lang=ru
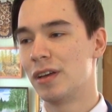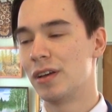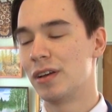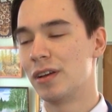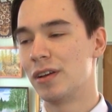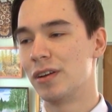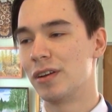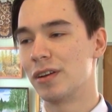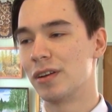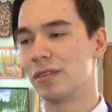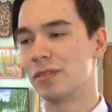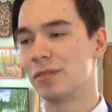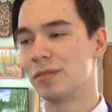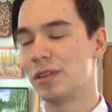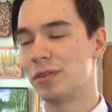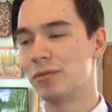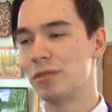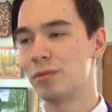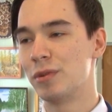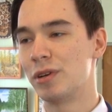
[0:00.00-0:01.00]
э,
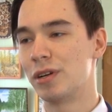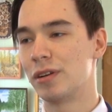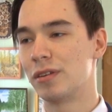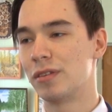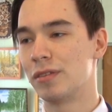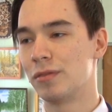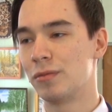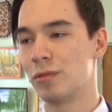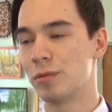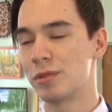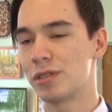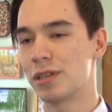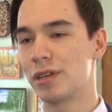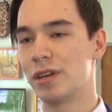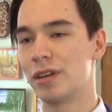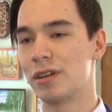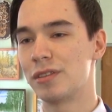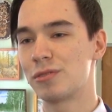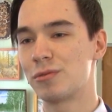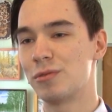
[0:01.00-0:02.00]
на выборах в Омский
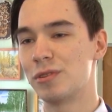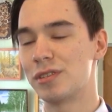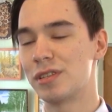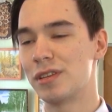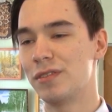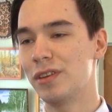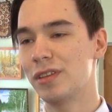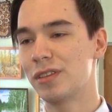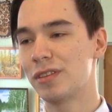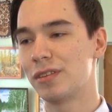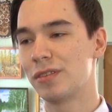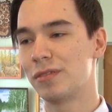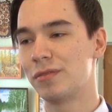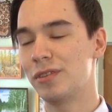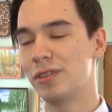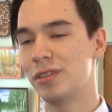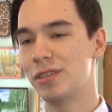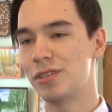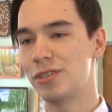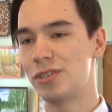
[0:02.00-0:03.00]
городской совет в
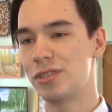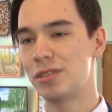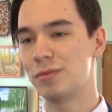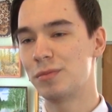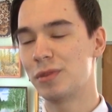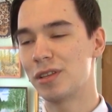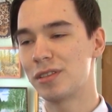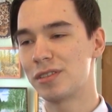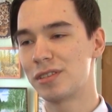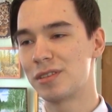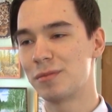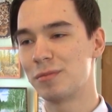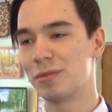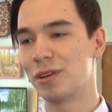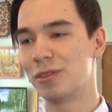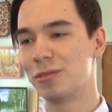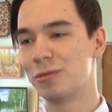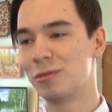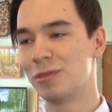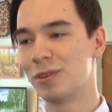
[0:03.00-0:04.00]
2017
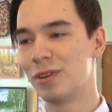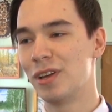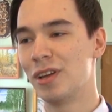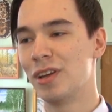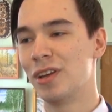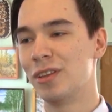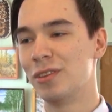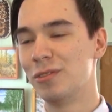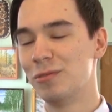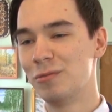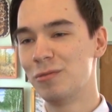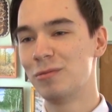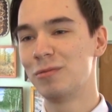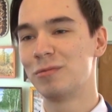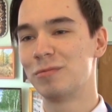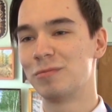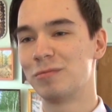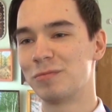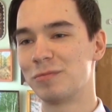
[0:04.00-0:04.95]
году. Ну,